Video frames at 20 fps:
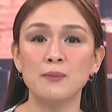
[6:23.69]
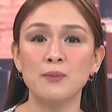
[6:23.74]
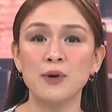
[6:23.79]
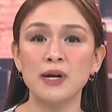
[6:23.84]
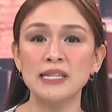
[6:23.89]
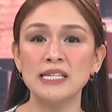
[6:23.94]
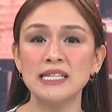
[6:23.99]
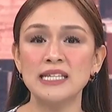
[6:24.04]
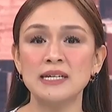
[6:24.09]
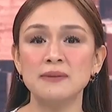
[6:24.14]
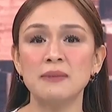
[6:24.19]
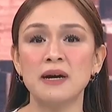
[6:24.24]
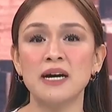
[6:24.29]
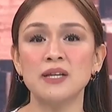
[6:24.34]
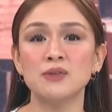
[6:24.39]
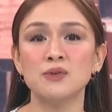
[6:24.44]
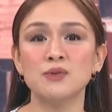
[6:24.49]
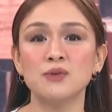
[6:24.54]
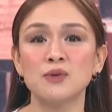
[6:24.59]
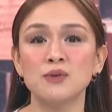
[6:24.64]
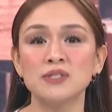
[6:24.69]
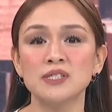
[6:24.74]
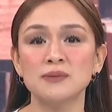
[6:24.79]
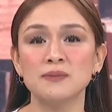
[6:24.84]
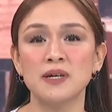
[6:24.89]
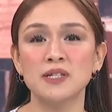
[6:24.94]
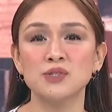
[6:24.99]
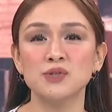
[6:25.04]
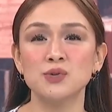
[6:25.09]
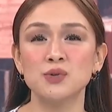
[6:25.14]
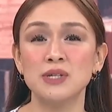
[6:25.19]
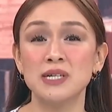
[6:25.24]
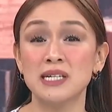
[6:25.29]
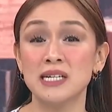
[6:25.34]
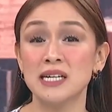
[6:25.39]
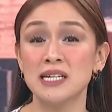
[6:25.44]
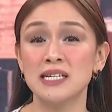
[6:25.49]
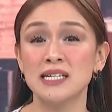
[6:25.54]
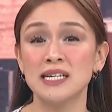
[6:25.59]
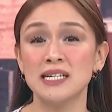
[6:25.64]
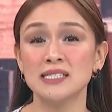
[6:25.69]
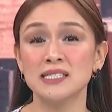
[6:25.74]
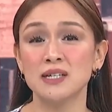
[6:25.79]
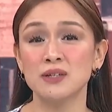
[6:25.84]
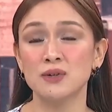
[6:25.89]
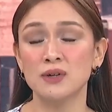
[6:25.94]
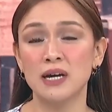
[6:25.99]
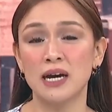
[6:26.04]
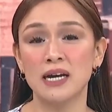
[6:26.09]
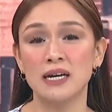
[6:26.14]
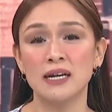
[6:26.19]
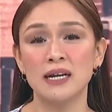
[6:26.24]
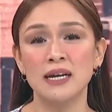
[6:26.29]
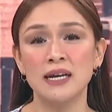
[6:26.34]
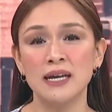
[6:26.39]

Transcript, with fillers: pwede din makatulong sa mga suliranin ng isang lugar?